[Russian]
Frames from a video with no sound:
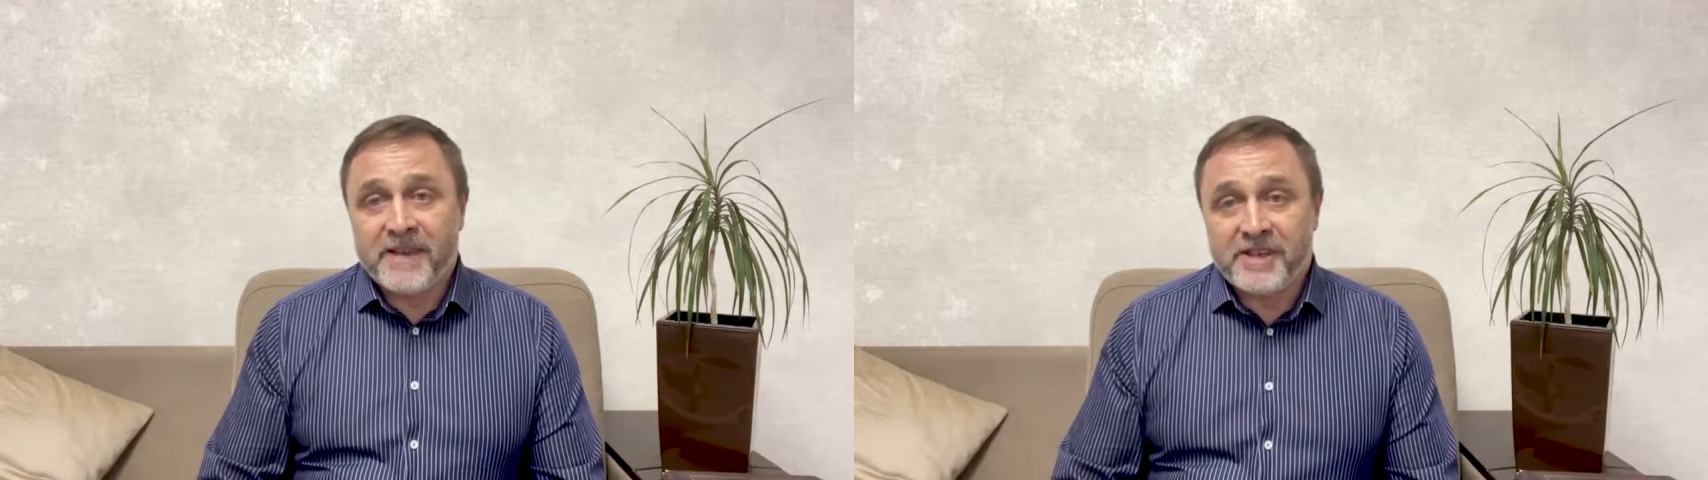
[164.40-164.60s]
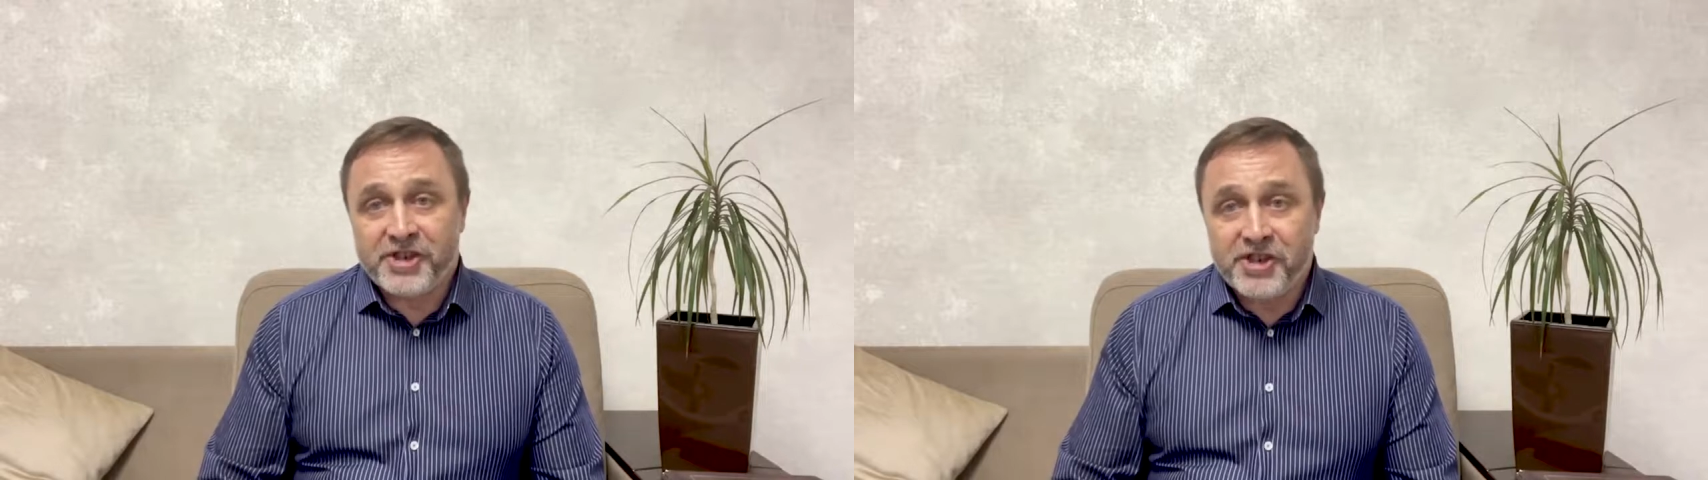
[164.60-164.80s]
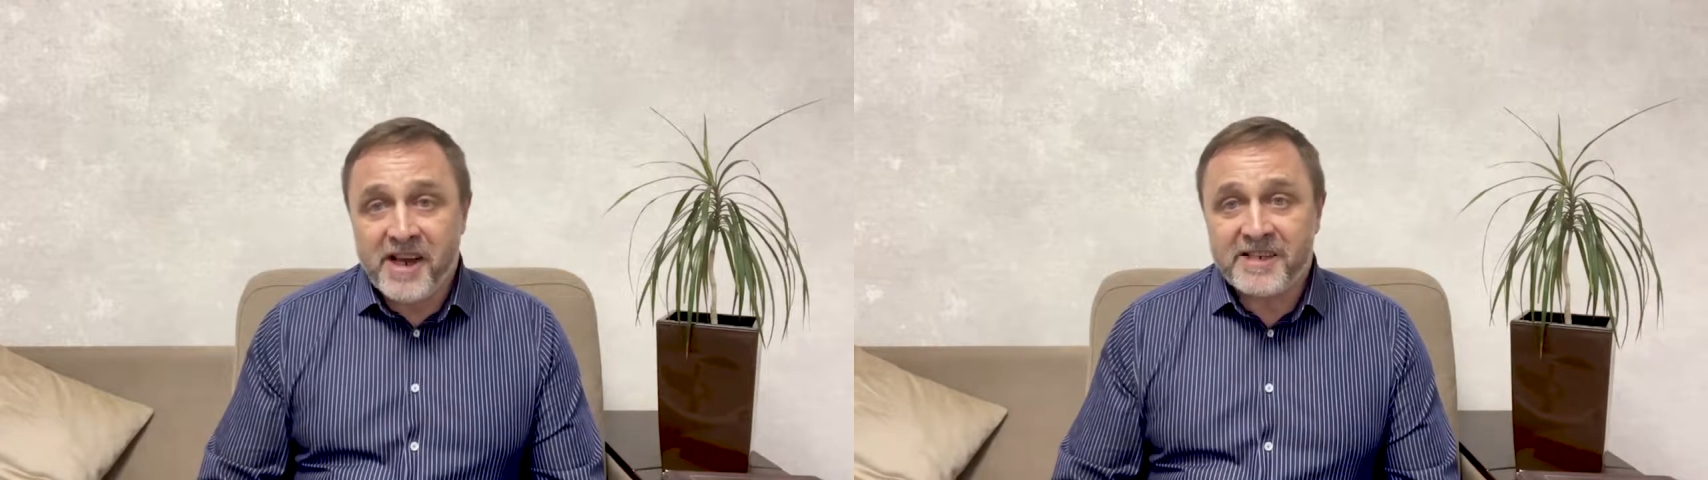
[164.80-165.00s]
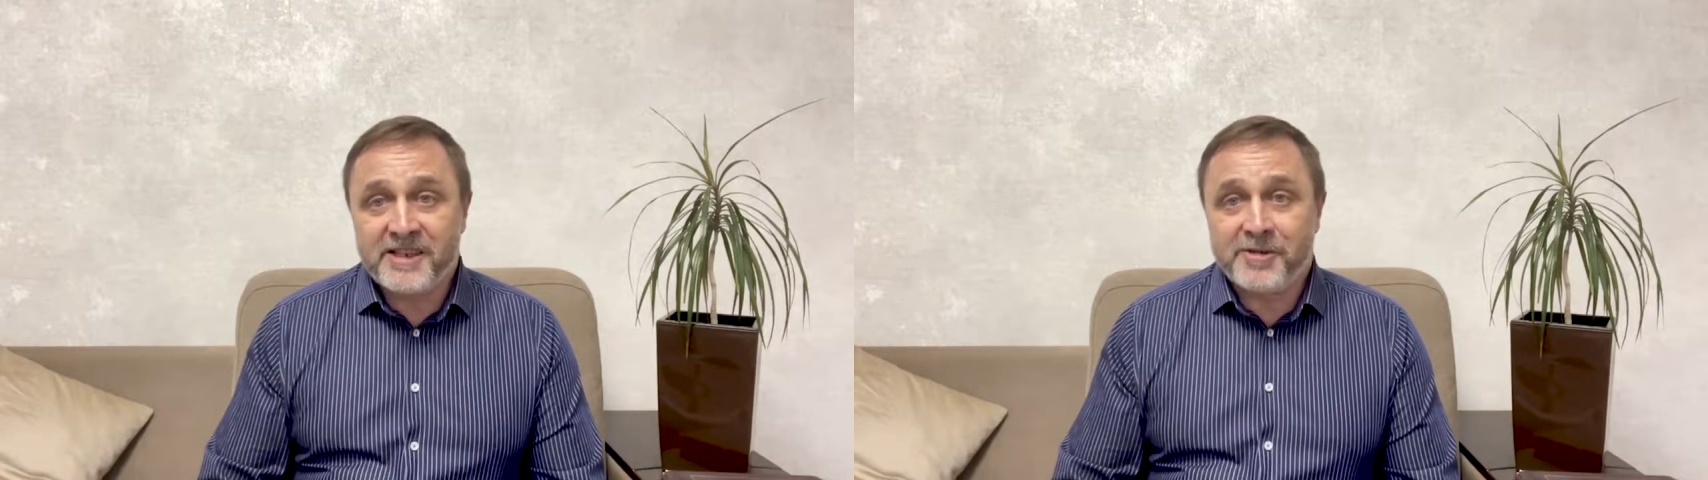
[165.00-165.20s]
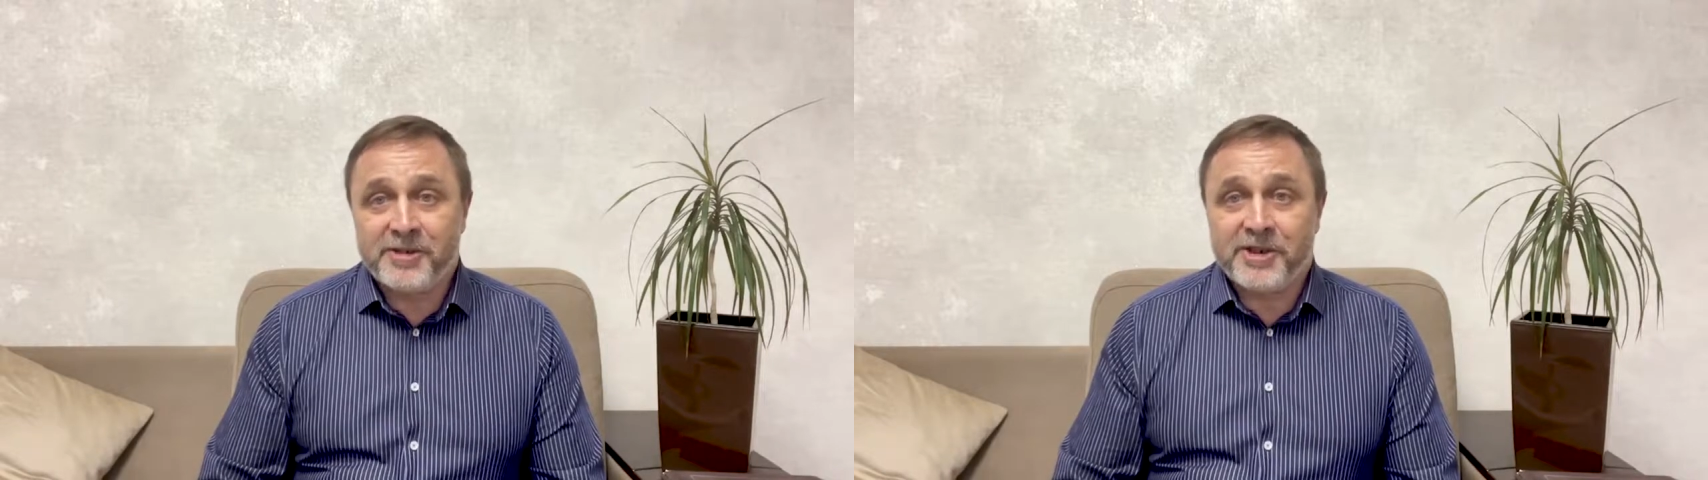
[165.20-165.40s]

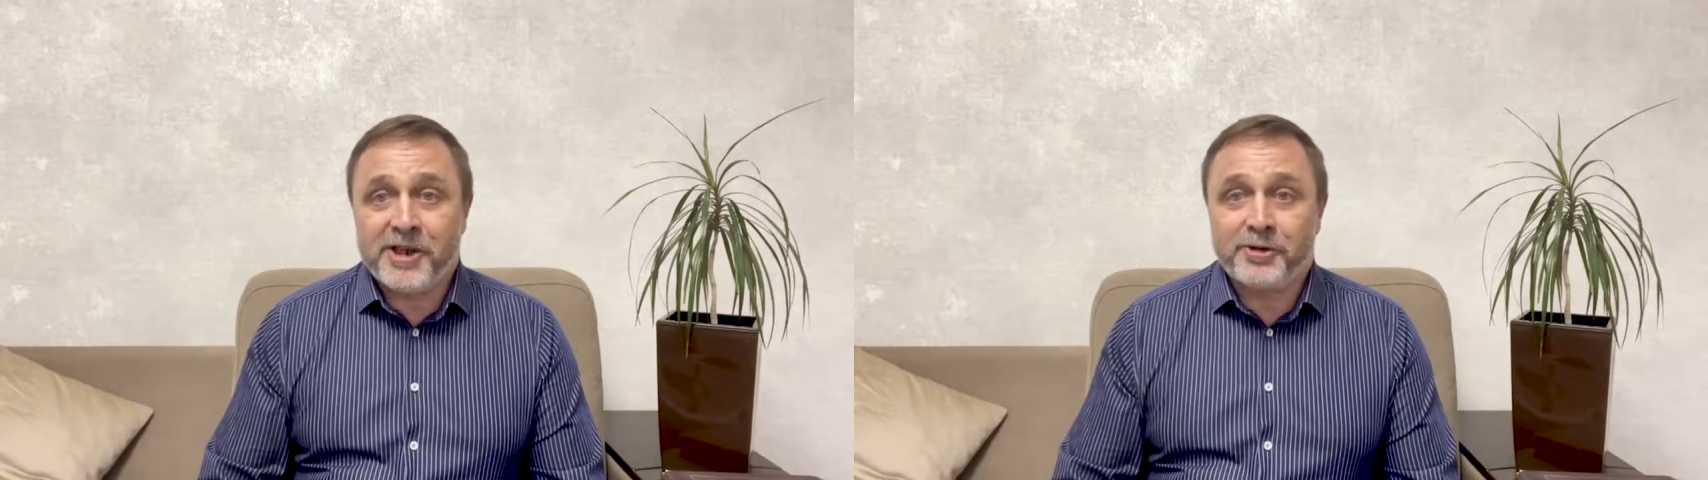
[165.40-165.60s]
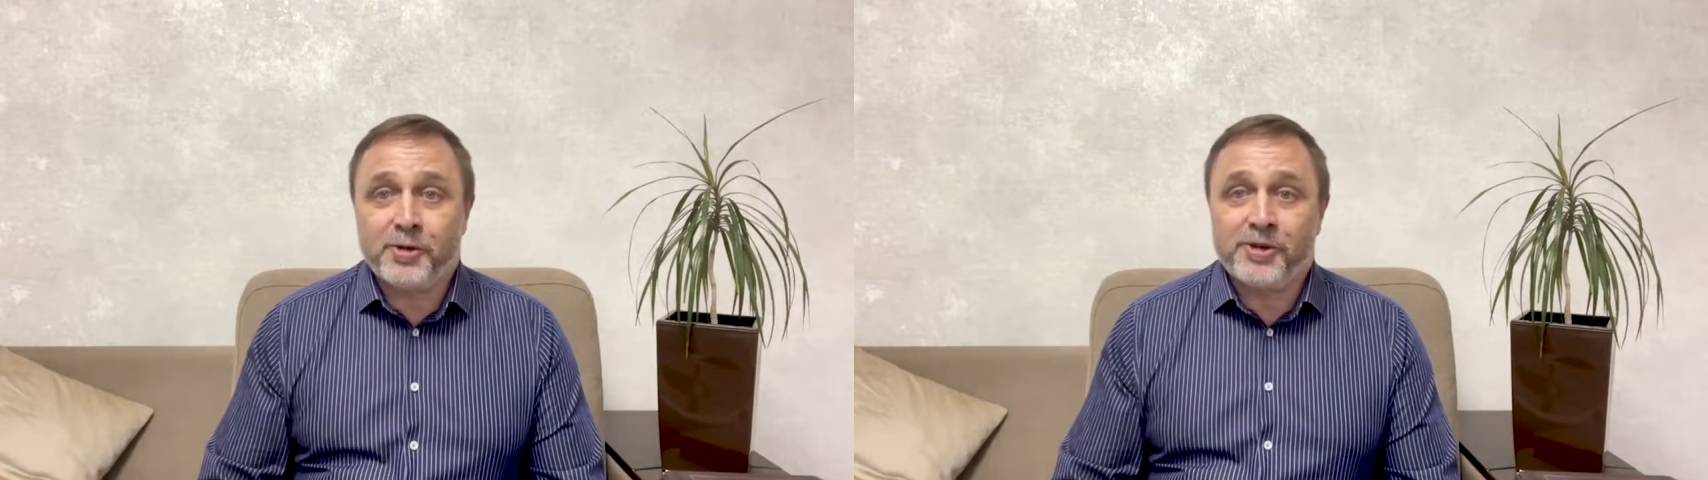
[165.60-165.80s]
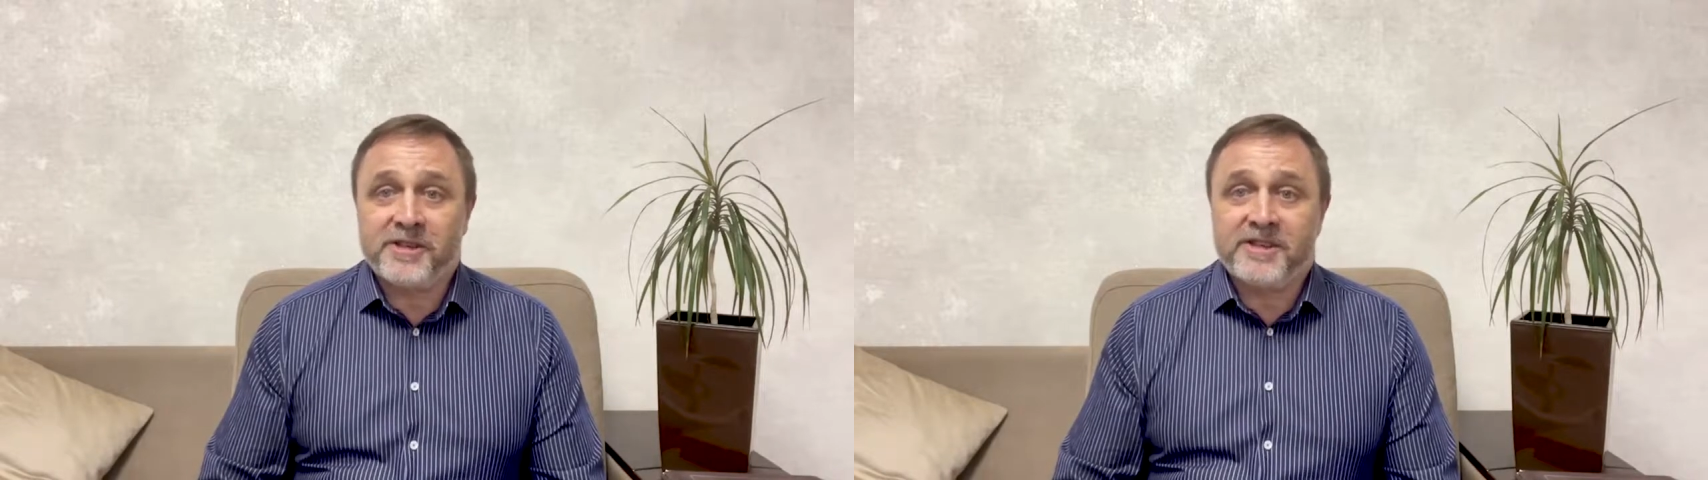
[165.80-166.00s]
счастливы, которые